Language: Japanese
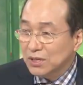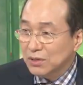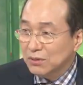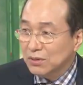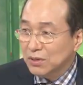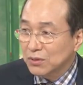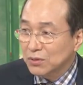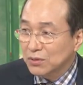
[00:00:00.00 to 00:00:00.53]
本を
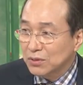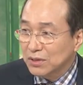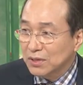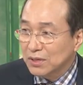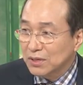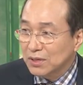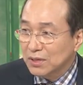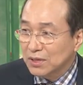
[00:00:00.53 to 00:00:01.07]
書いてくれたこ
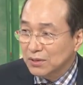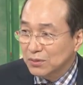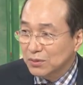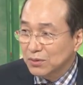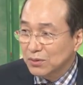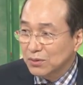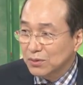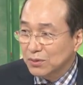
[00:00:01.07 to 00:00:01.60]
とで
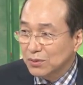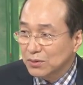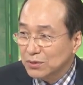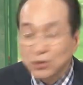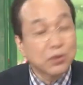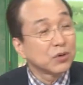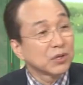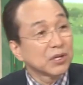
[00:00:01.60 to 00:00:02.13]
あ
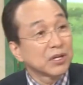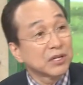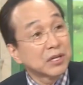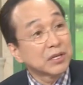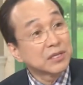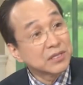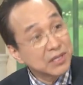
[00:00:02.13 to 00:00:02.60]
の賞をい